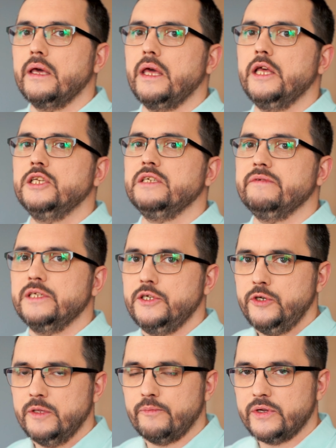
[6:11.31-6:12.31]
I
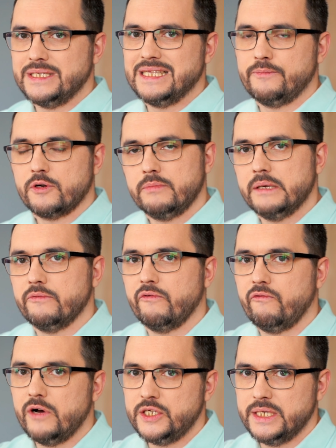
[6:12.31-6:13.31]
90%
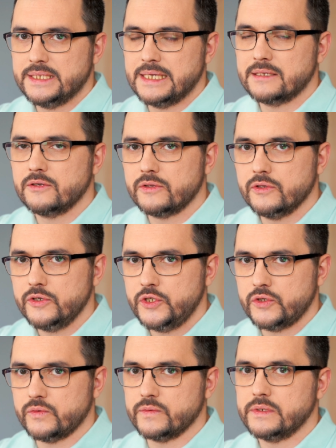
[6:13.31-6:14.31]
problemów właśnie ze
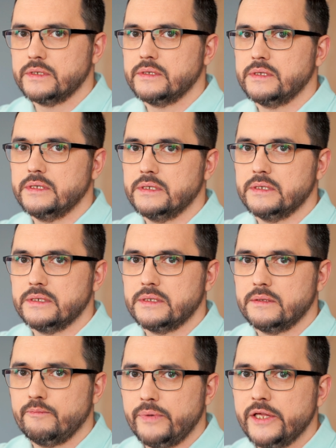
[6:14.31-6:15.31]
zgodnością y,
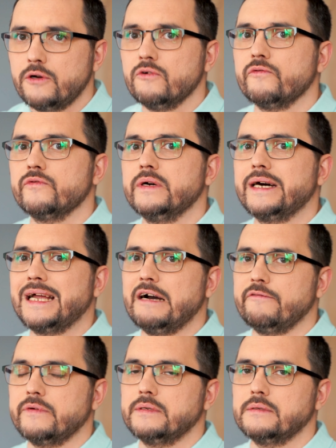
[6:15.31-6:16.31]
plików
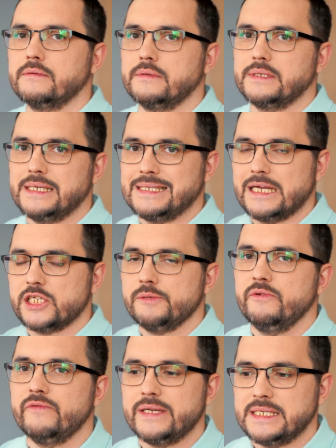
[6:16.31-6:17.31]
RAW ze
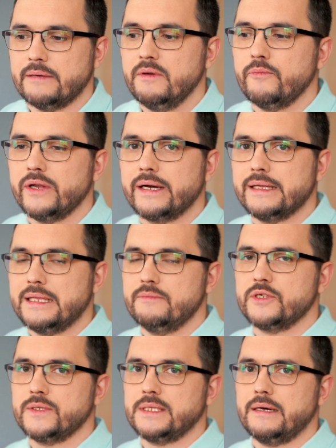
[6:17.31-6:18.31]
starszymi wersjami polega na
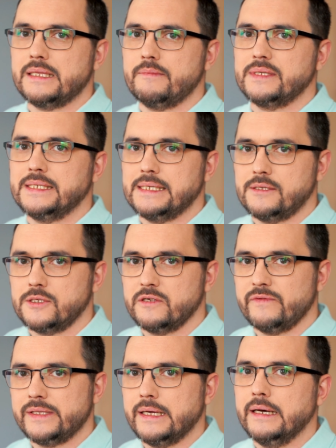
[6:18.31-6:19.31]
tym, że została tam
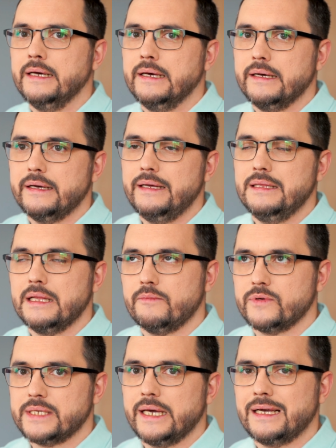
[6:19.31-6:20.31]
zastosowana inna
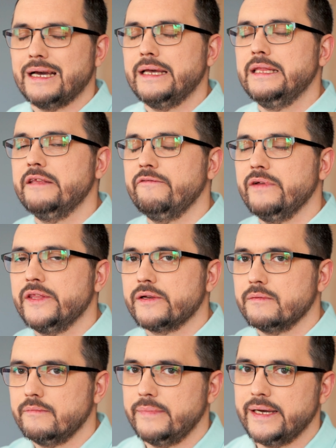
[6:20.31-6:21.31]
mozaika, inny
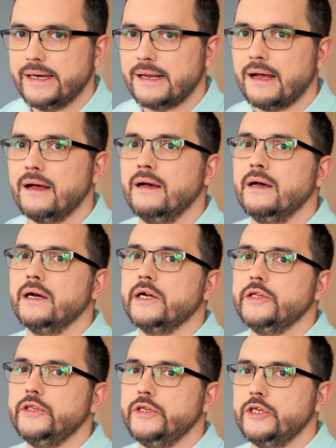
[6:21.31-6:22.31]
filtr Bayera
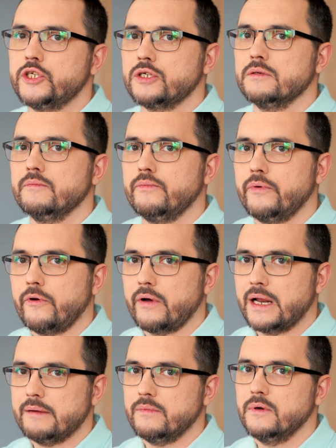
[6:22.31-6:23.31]
niż
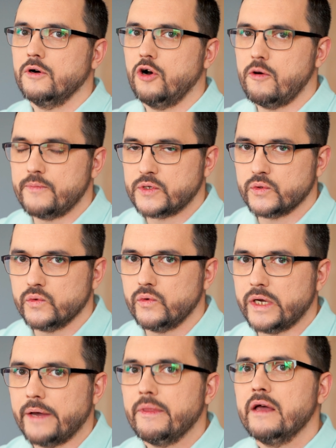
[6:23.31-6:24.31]
program
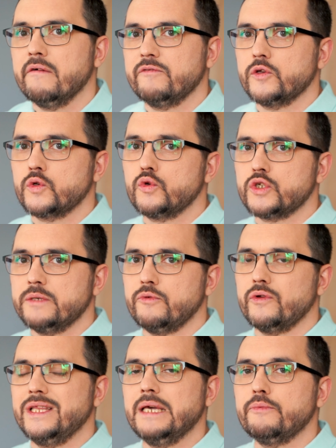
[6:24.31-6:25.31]
obsługuje. W związku z czym
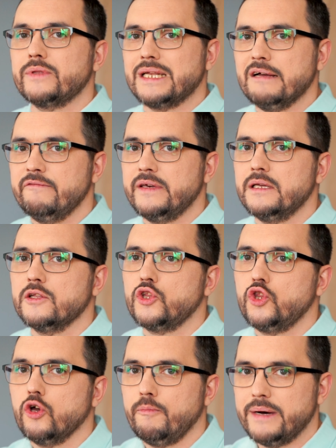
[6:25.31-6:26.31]
on nie potrafi
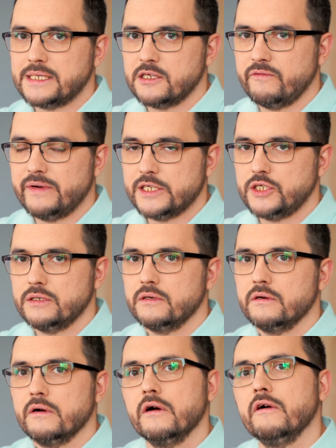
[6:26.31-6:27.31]
dopasować
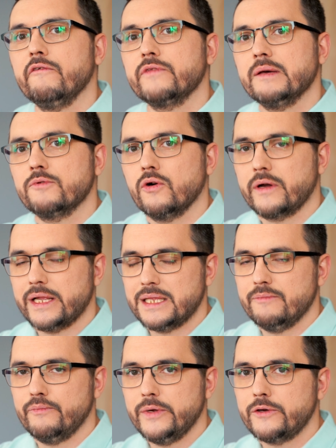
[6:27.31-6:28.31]
w tym
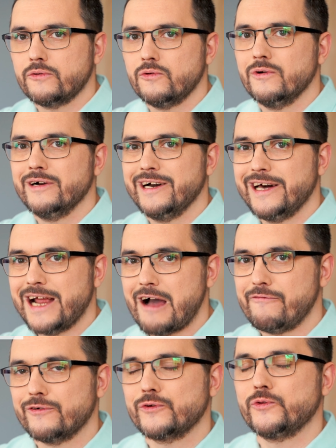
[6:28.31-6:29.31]
konkretnym pliku
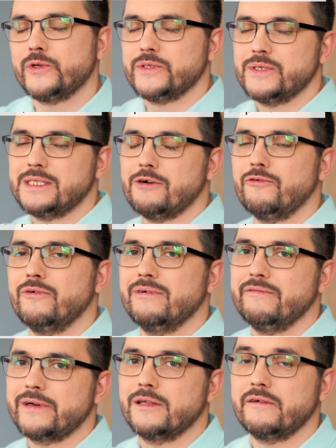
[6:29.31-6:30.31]
RAW, który został
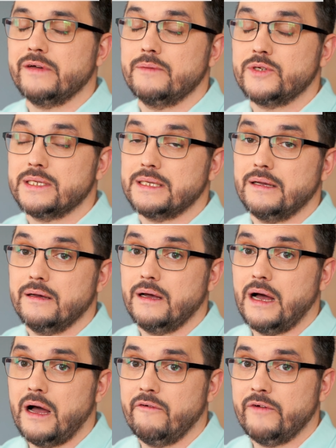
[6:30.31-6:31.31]
wygenerowany przez
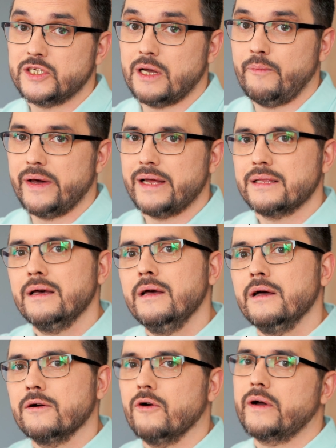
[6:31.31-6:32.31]
wasz aparat
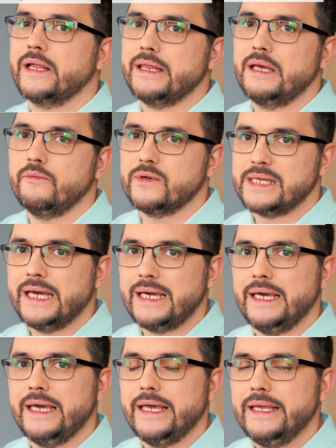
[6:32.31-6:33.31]
konkretnej
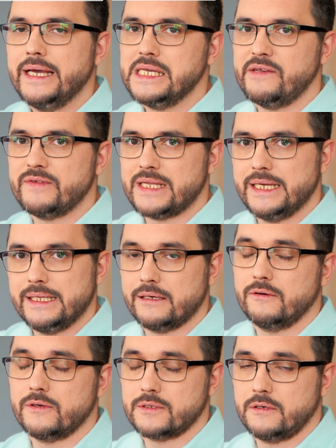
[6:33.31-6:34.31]
mozaiki i nie jest w stanie
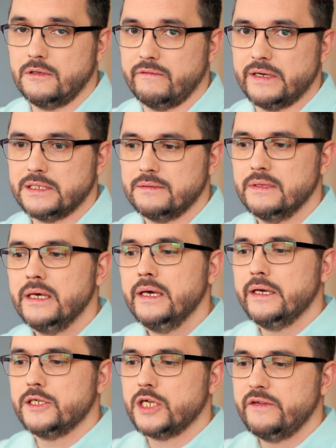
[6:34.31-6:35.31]
tego rozkodować.
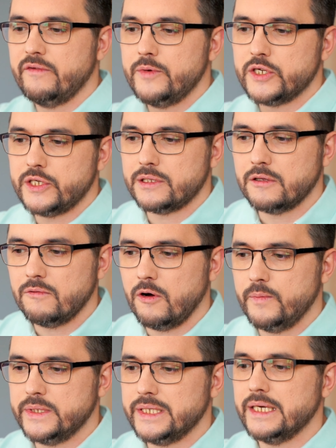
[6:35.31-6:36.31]
Jeżeli wybierzecie tą
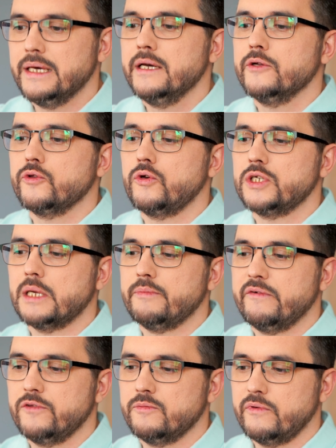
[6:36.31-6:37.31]
opcję, to już na
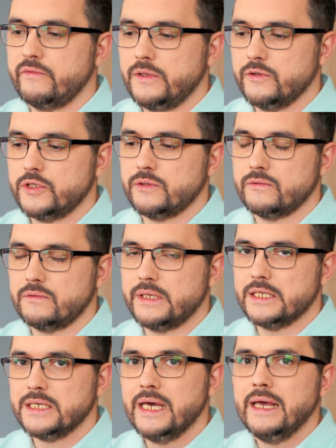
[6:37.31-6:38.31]
pewno powinno się
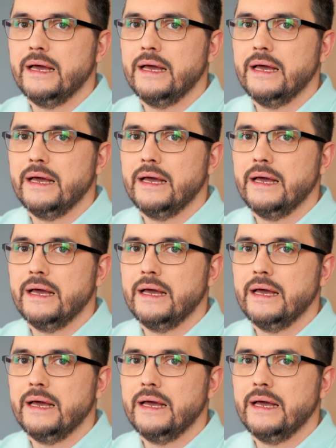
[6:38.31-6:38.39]
udać.